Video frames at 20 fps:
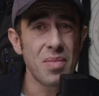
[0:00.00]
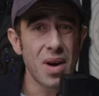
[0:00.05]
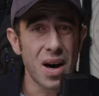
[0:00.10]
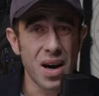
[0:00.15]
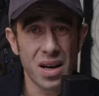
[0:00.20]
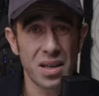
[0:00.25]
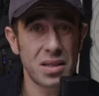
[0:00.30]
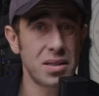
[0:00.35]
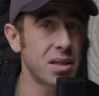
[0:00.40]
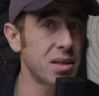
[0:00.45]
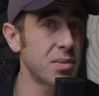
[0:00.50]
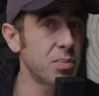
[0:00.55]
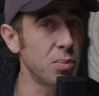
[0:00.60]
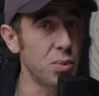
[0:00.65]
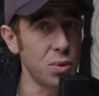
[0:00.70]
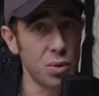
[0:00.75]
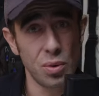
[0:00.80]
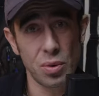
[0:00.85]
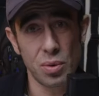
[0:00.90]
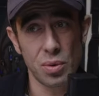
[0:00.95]
artık
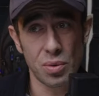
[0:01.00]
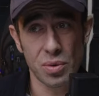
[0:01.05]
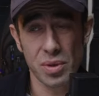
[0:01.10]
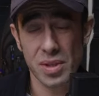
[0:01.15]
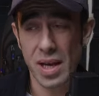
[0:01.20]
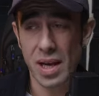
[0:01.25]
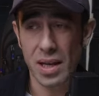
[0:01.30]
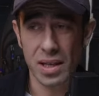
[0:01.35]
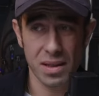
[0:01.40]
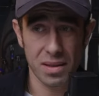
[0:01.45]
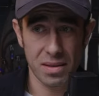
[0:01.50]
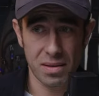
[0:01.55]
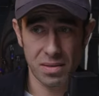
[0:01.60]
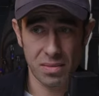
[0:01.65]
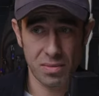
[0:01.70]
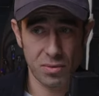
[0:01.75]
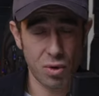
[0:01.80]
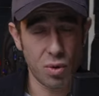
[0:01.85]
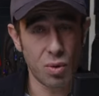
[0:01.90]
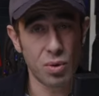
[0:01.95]
büyüdün sen
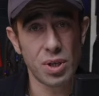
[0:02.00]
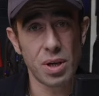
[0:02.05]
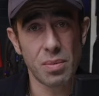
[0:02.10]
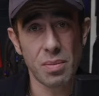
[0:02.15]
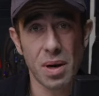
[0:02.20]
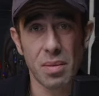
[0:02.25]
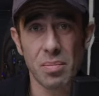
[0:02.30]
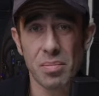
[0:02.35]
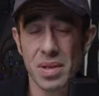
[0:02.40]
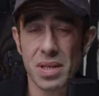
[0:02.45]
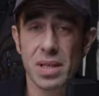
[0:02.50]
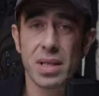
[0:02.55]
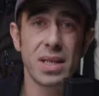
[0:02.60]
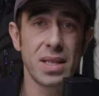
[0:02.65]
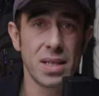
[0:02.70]
kocaman bir